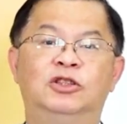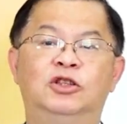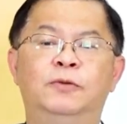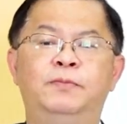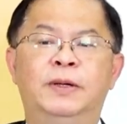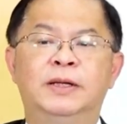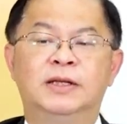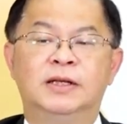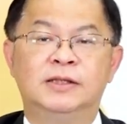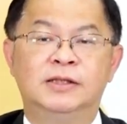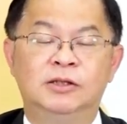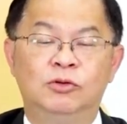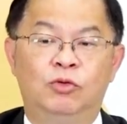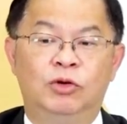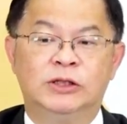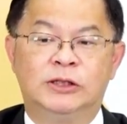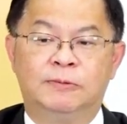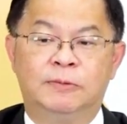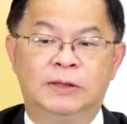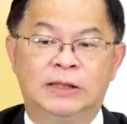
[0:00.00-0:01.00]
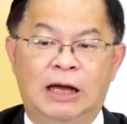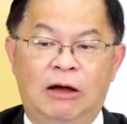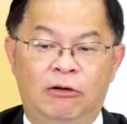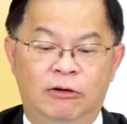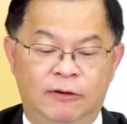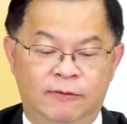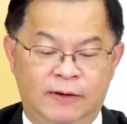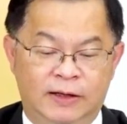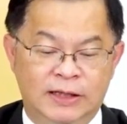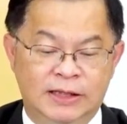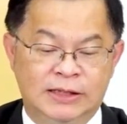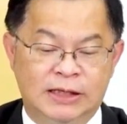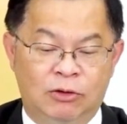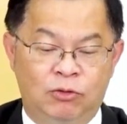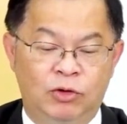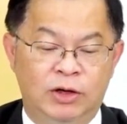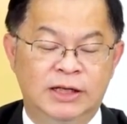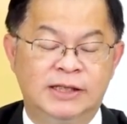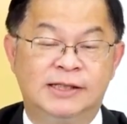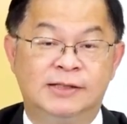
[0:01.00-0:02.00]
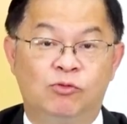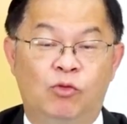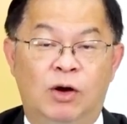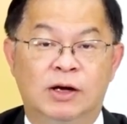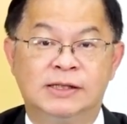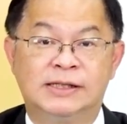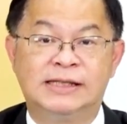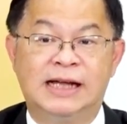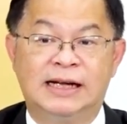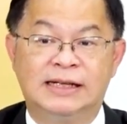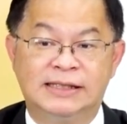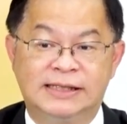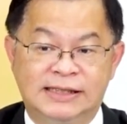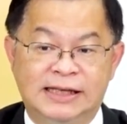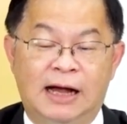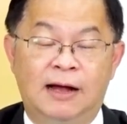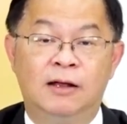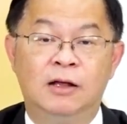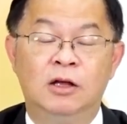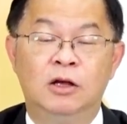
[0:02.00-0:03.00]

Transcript: 就变成是为什么台湾的房地产会一直往上涨？